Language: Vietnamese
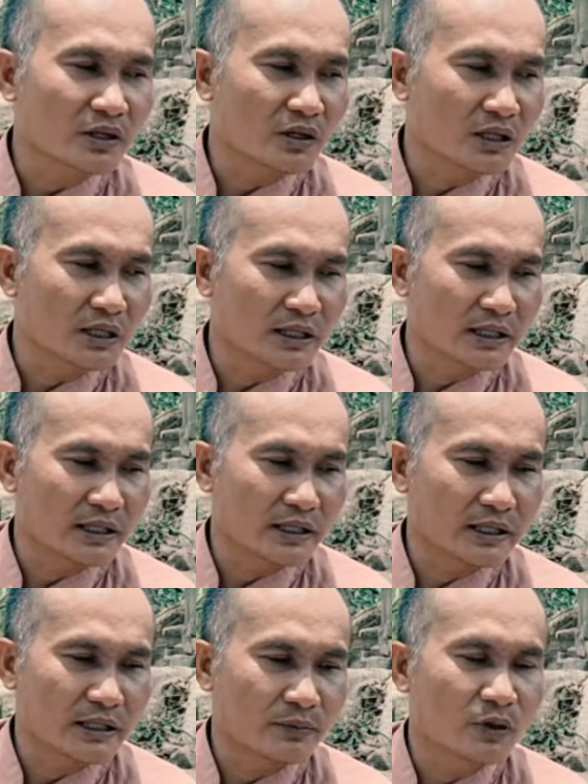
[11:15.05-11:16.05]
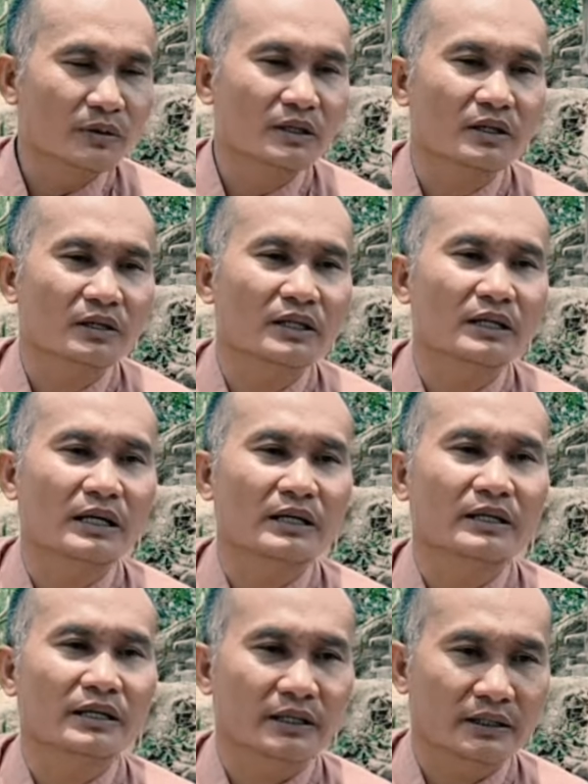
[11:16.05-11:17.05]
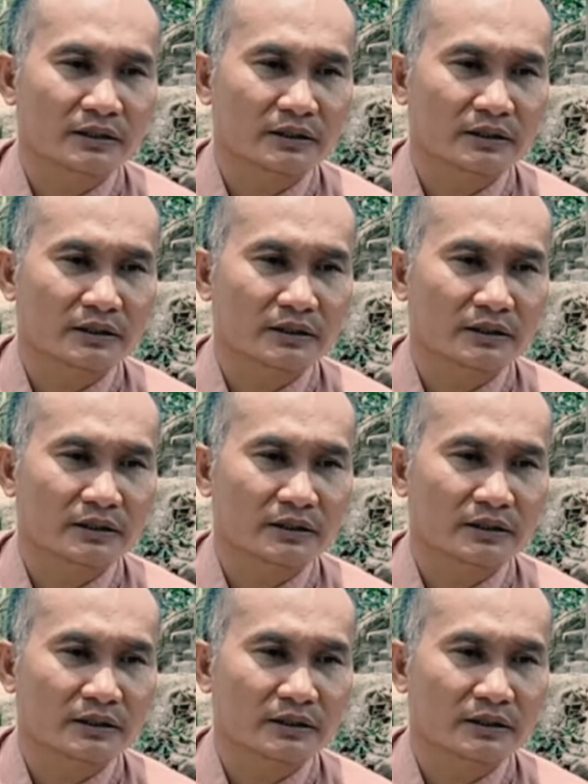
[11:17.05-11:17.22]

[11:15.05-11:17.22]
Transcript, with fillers: con đó là bốn cái con đó là nó nghịch